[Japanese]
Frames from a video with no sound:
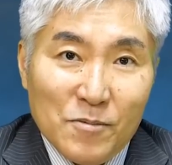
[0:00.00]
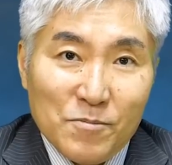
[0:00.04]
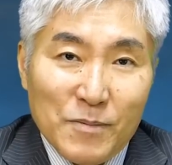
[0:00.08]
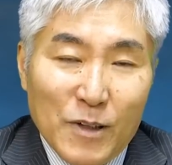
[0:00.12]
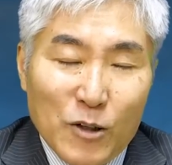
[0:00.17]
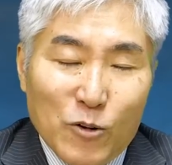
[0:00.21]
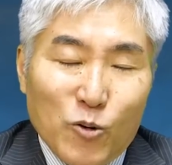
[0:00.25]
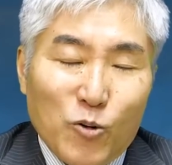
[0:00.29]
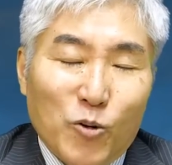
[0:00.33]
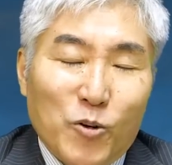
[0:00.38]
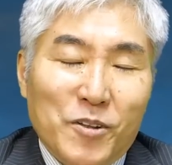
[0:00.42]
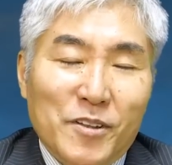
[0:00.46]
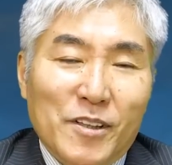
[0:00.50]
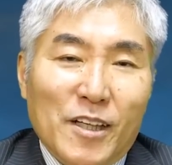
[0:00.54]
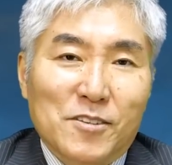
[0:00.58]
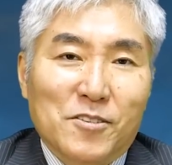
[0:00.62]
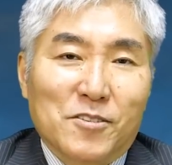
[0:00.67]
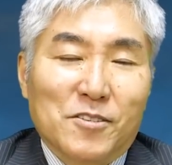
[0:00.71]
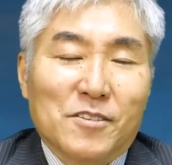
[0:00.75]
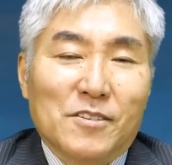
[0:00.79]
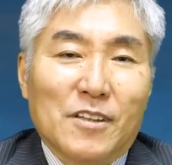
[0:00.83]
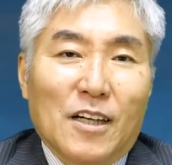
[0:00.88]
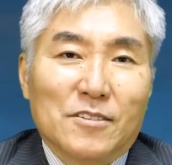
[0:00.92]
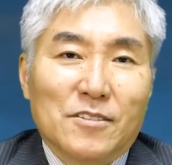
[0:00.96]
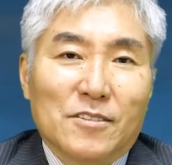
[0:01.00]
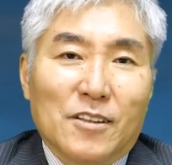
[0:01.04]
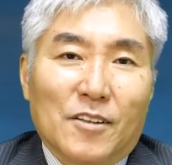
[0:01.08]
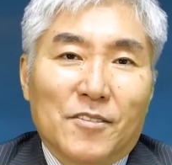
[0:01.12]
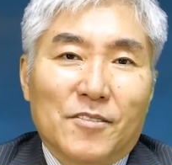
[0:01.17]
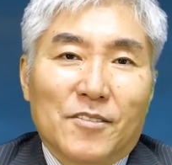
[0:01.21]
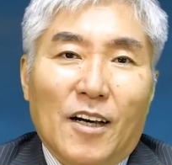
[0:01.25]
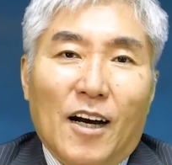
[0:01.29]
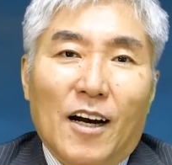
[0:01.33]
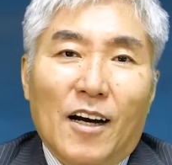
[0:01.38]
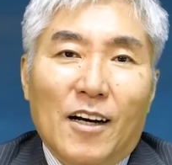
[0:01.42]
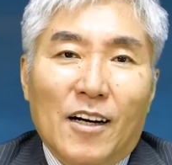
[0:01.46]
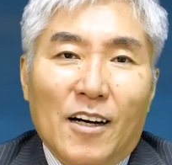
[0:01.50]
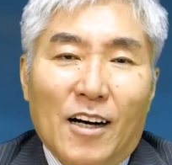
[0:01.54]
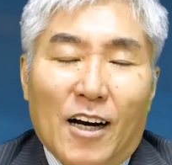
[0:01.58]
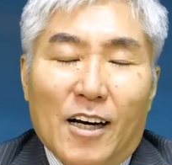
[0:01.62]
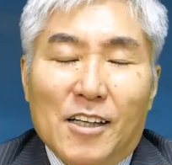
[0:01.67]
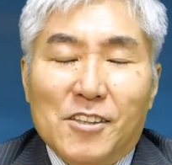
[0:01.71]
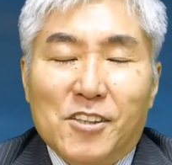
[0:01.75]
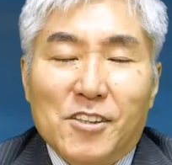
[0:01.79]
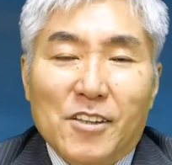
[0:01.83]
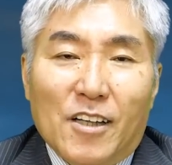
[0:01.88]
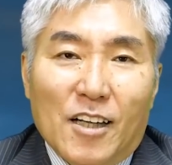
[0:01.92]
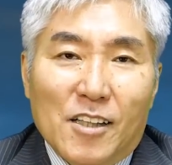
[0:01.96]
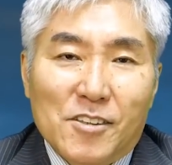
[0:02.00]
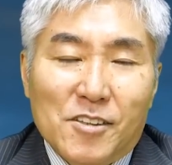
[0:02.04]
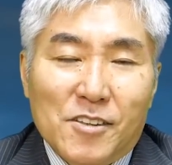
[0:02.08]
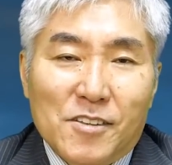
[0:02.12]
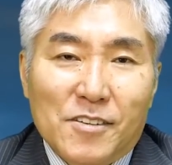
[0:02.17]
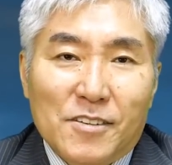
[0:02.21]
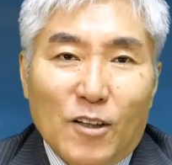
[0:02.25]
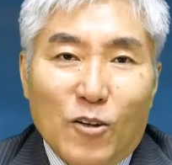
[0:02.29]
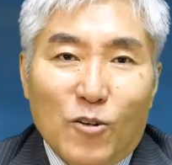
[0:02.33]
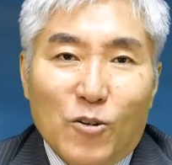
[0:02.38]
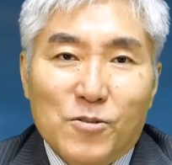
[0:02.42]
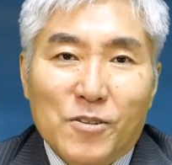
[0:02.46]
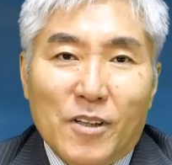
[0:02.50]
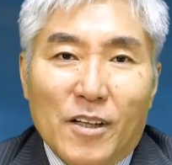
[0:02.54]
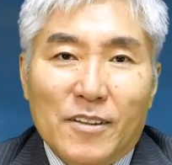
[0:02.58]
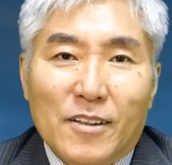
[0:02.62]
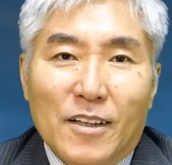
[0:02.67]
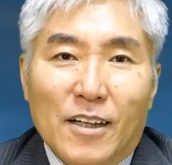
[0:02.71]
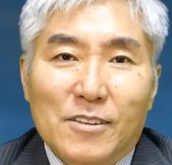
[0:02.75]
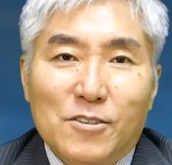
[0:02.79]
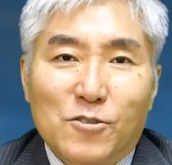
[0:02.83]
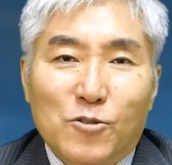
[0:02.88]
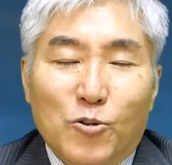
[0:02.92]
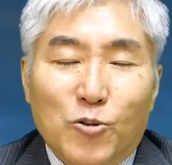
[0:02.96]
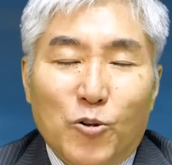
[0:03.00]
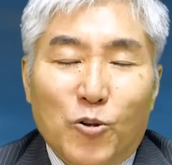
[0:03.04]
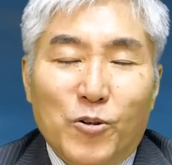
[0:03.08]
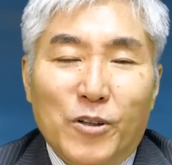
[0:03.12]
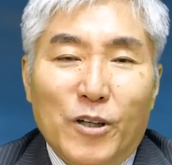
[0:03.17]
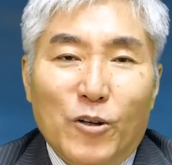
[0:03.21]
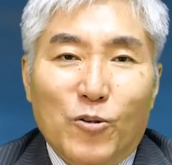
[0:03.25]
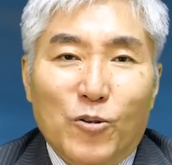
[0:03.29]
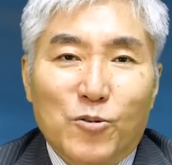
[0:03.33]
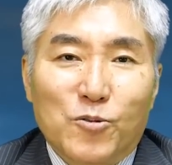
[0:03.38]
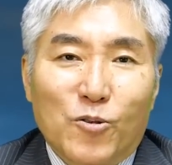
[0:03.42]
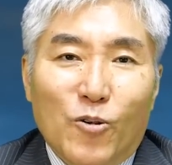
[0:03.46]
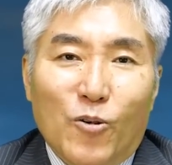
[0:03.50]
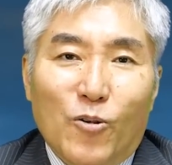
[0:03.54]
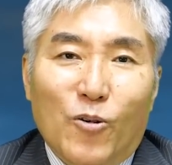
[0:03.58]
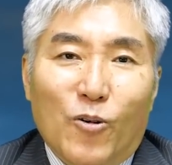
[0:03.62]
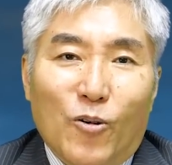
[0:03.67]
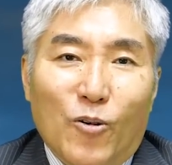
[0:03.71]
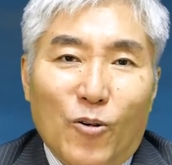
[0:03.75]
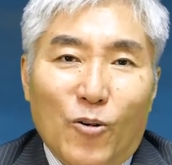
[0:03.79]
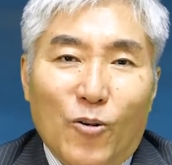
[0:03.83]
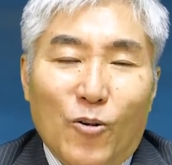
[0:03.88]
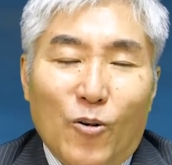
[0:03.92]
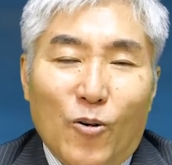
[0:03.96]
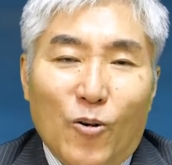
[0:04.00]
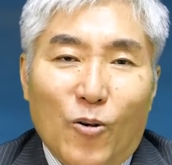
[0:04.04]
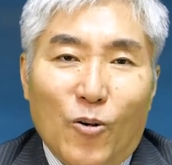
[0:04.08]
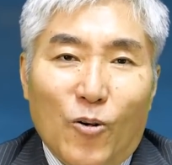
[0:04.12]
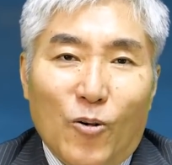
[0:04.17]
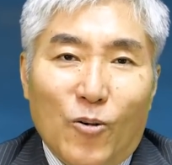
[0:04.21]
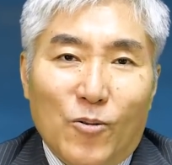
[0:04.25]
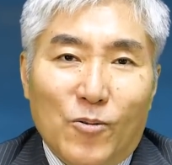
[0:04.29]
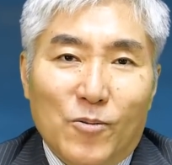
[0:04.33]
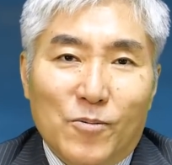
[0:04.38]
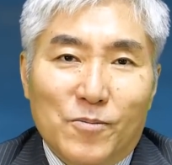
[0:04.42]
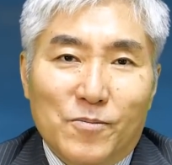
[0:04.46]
まあ、この2月に亡くなった石原慎太郎さんがそのようなことを